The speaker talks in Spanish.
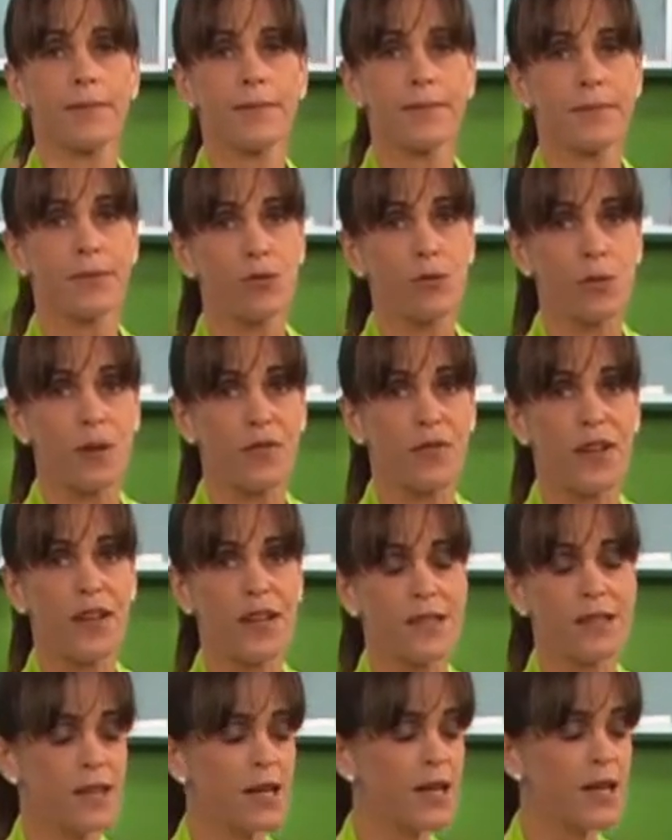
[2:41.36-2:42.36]
su
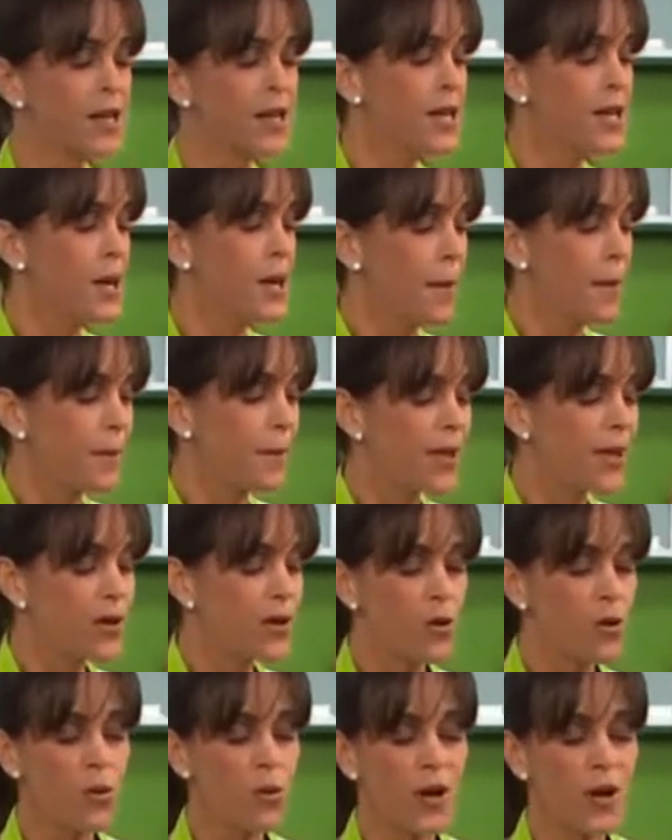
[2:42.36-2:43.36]
preferencia.
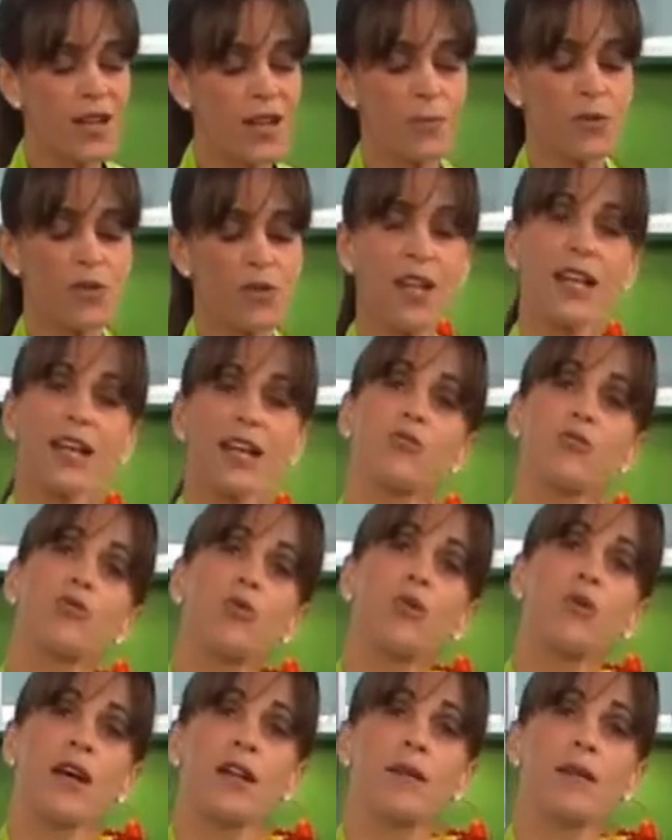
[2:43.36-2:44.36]
Pero en lugar de ponerle
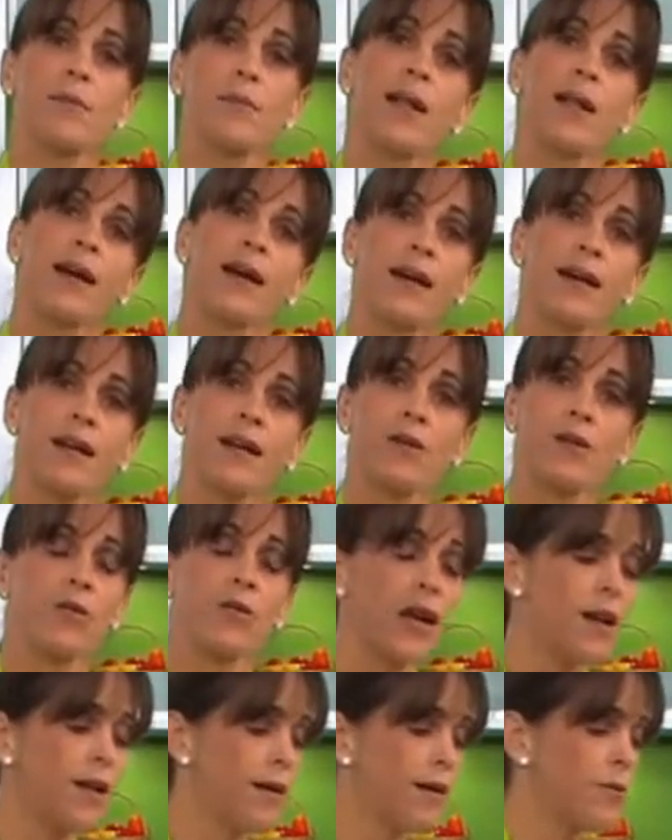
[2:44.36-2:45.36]
azúcar blanca
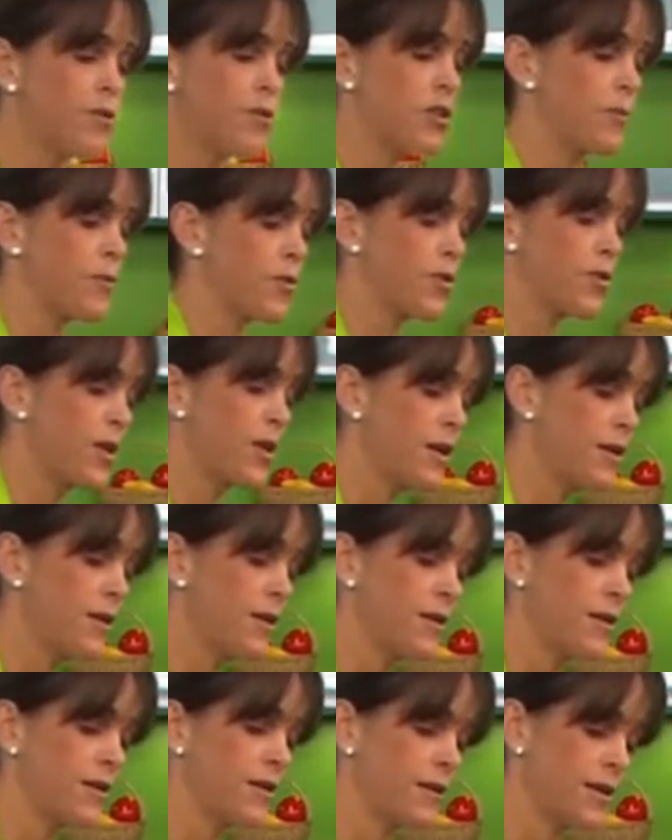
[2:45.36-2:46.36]
granulada, le vamos a poner
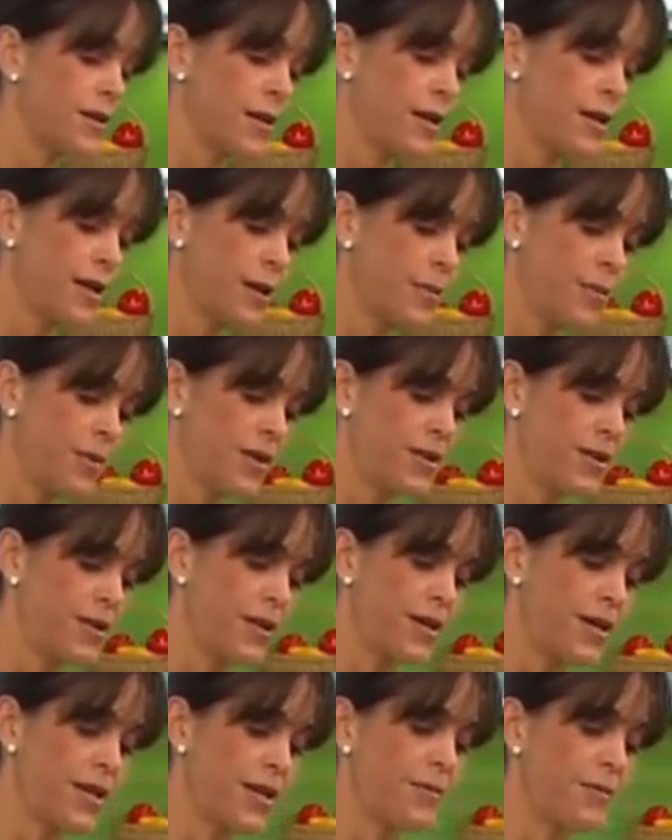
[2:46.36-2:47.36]
el esplenda y